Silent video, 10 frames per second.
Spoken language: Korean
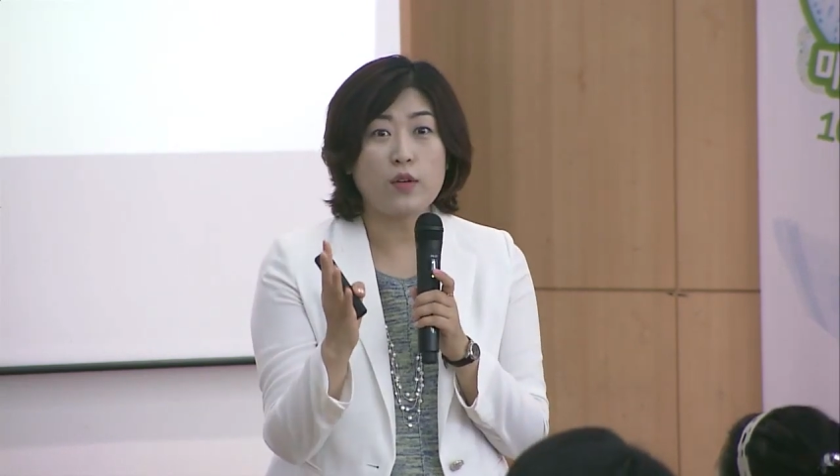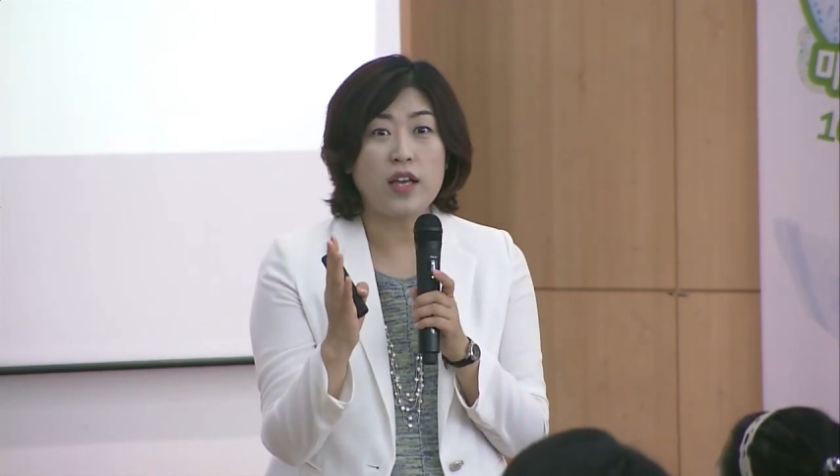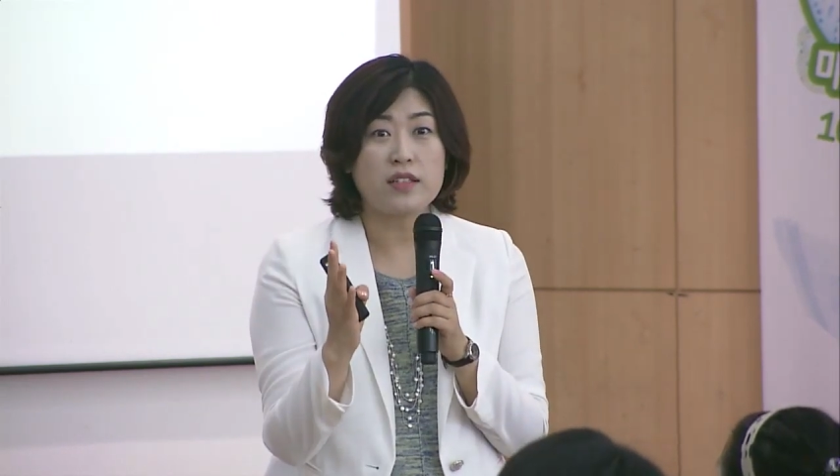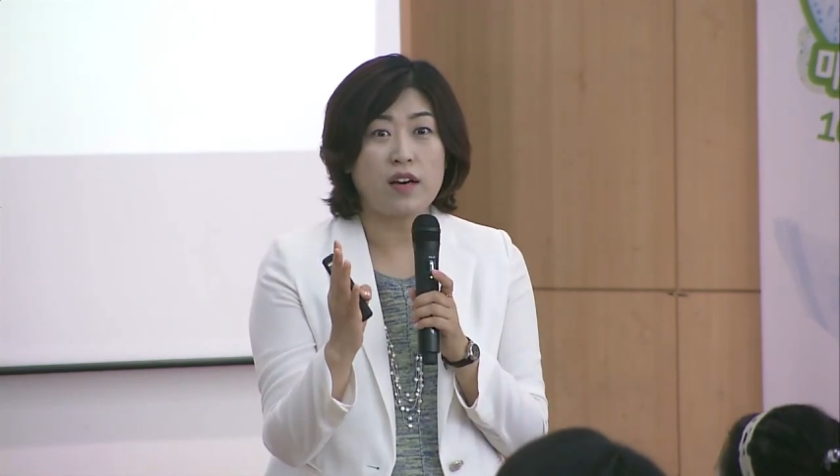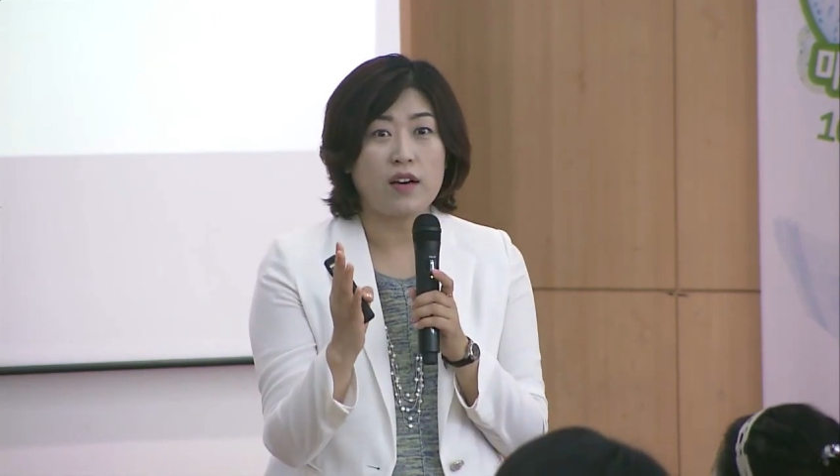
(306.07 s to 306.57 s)

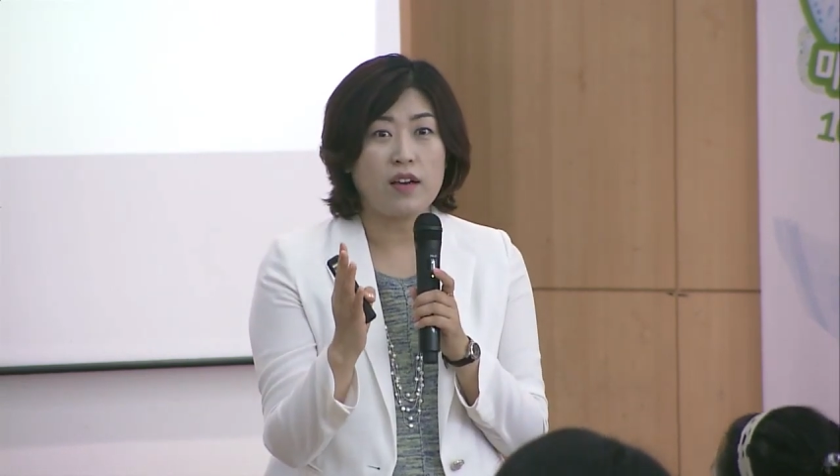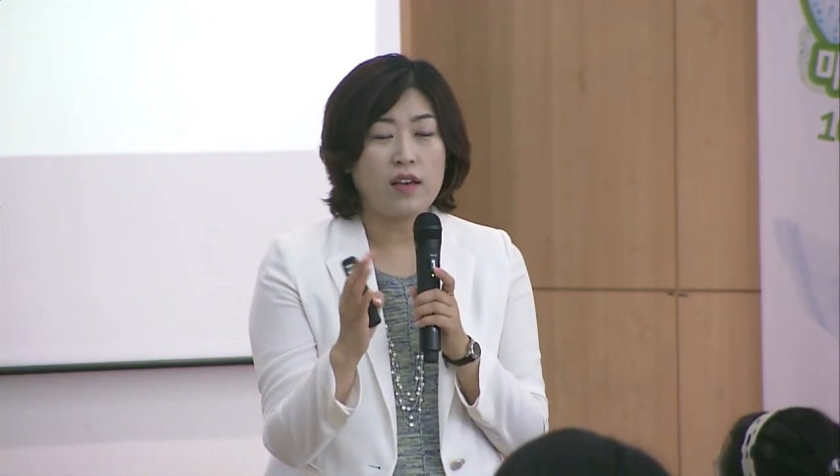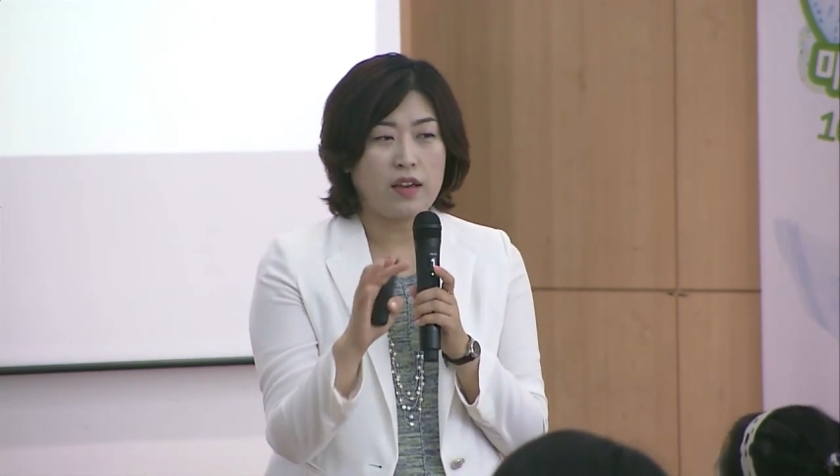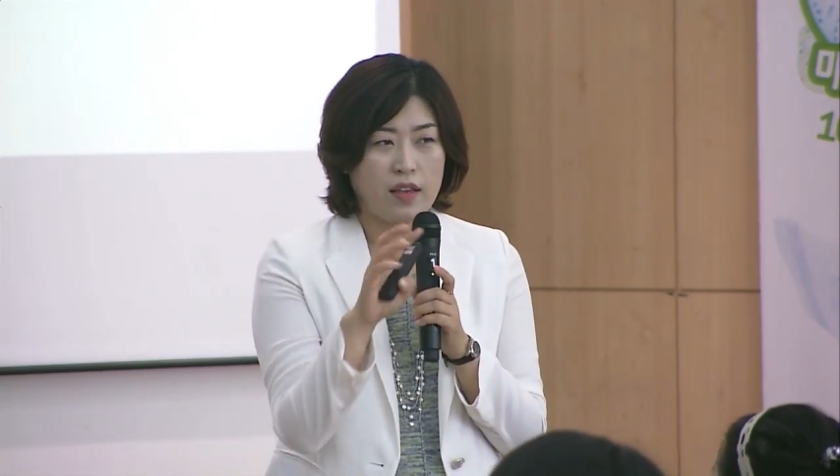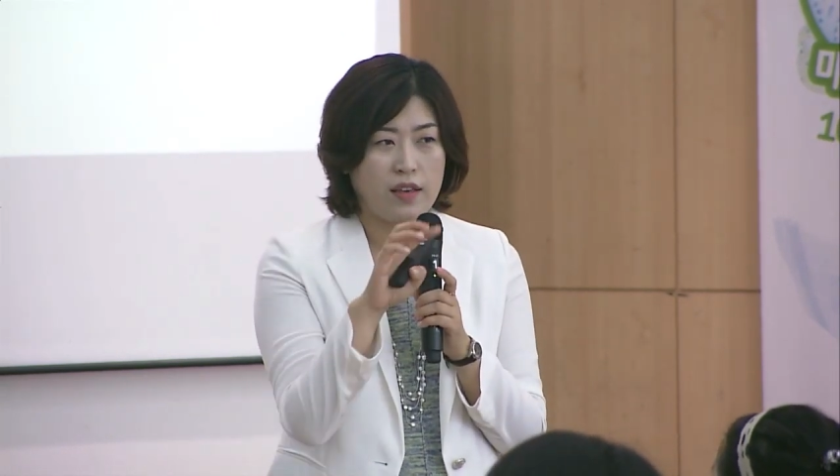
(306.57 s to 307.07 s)
하죠.
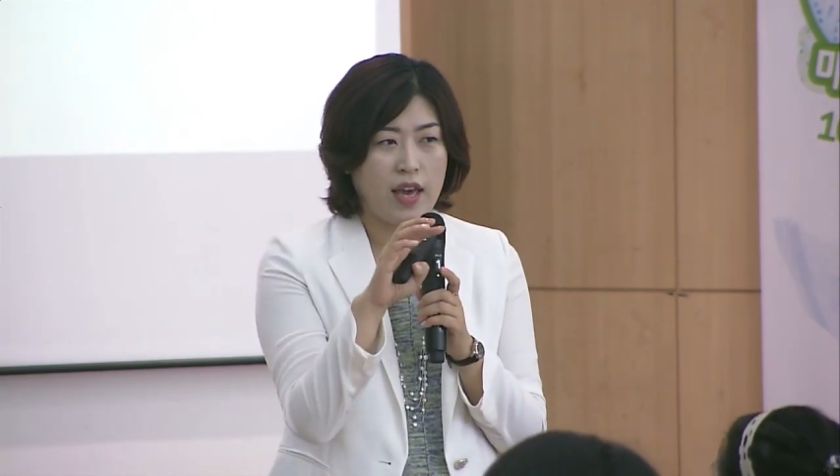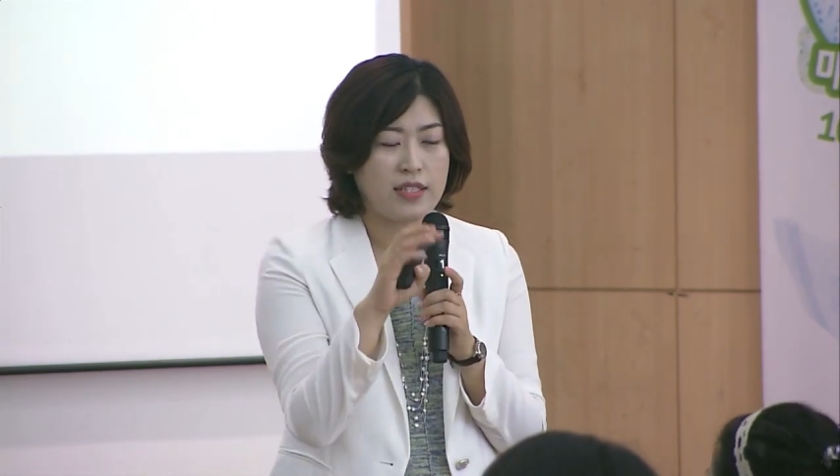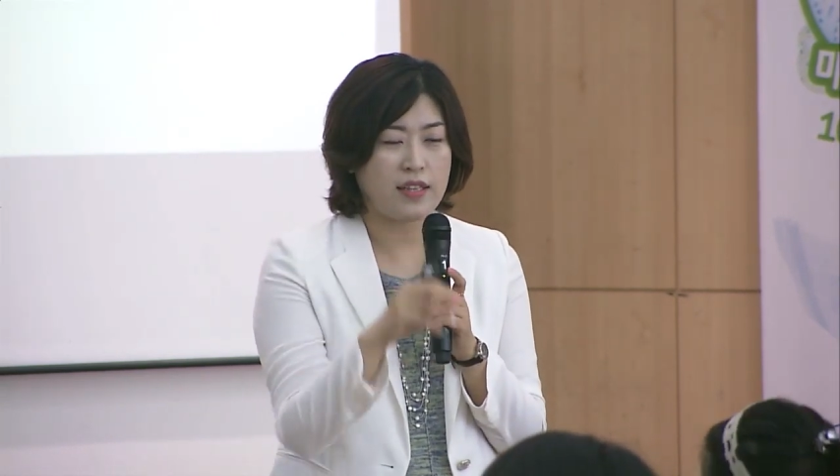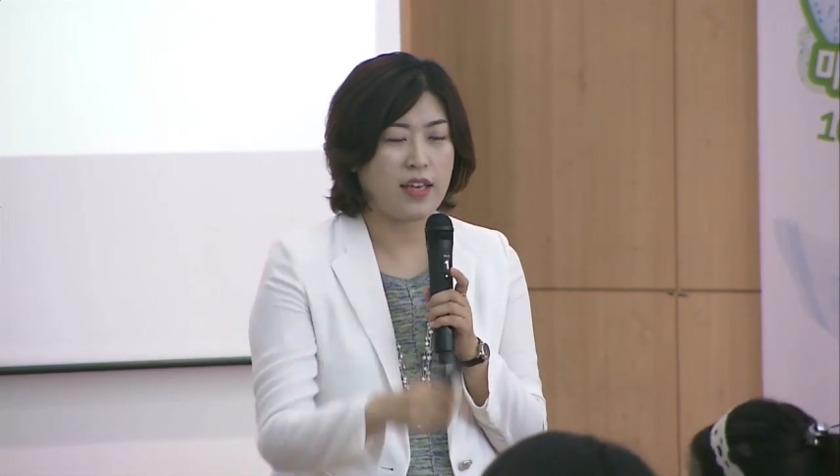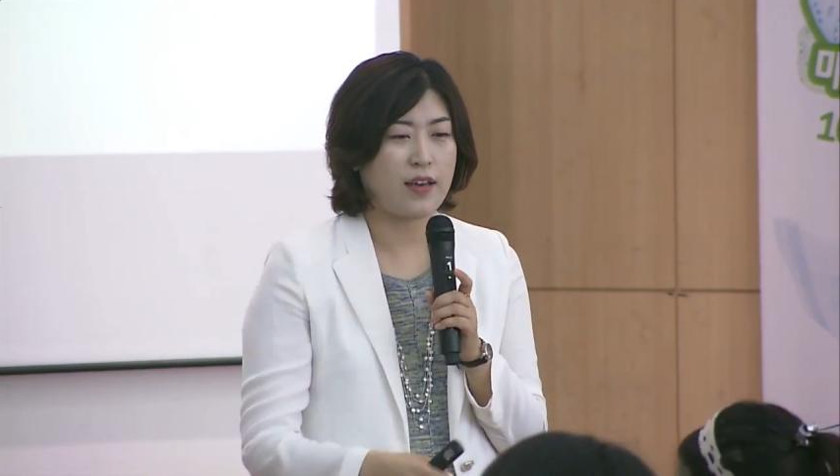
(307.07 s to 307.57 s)
이렇게 이렇게
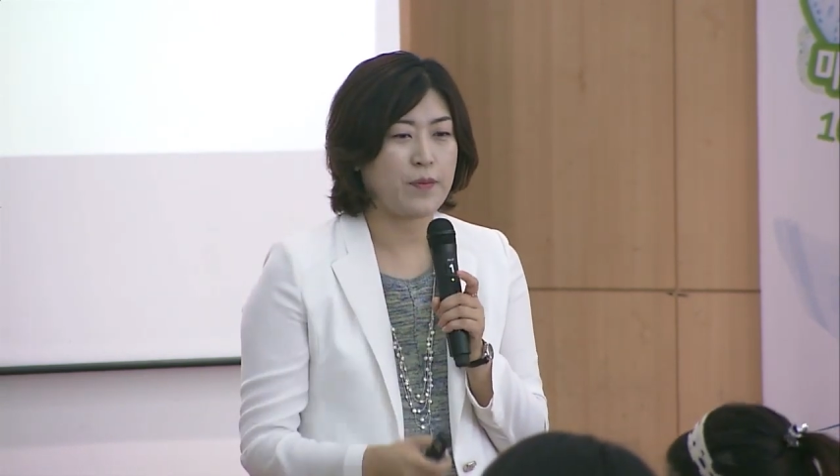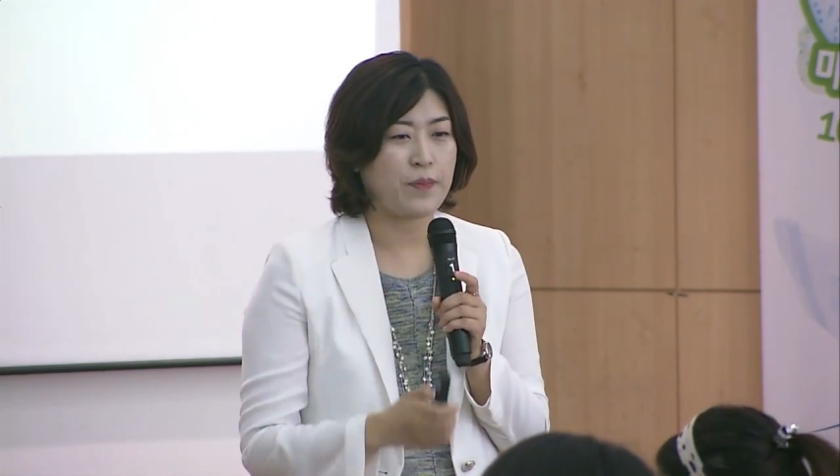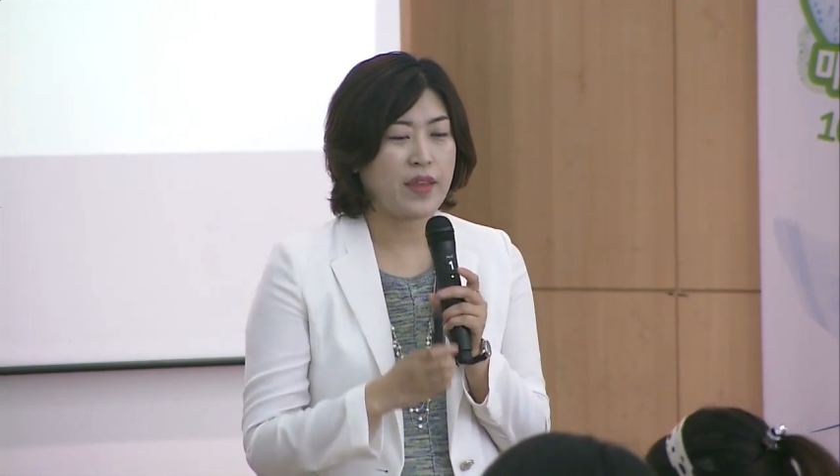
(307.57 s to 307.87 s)
하잖아요.